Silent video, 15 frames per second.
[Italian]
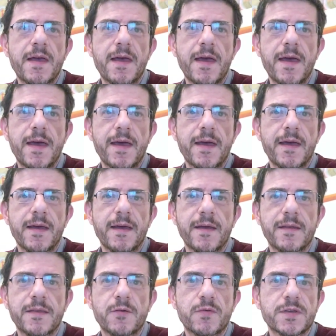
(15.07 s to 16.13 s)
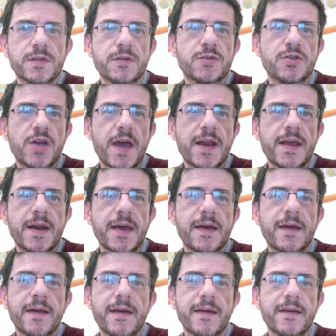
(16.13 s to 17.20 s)
eh, di questo
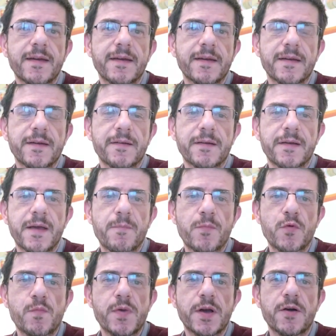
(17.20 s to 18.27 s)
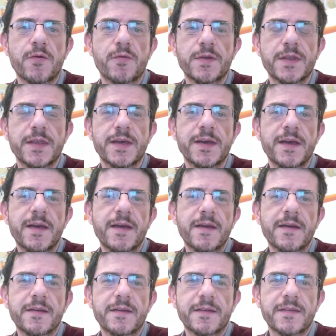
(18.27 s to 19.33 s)
genere eh, che pubblico, quindi
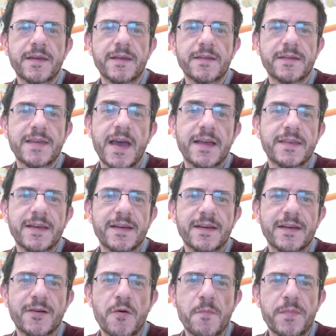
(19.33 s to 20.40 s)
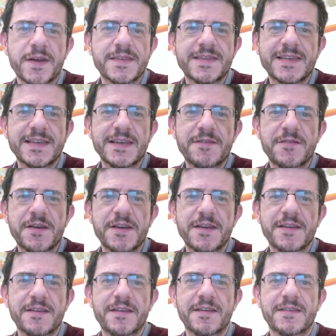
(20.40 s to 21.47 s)
eh, siate
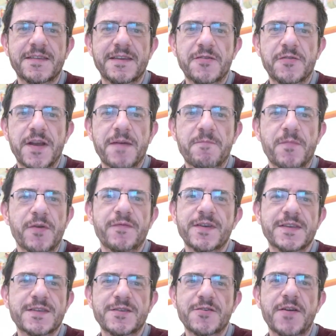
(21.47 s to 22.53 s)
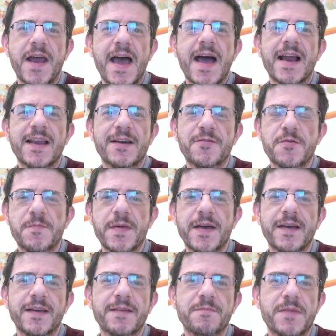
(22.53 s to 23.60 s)
comprensivi se non è professionale
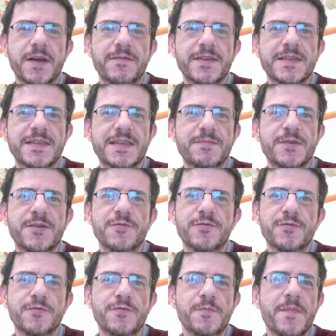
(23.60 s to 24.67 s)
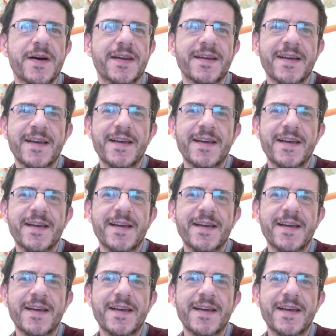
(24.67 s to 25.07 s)
come i bravissimi youtuber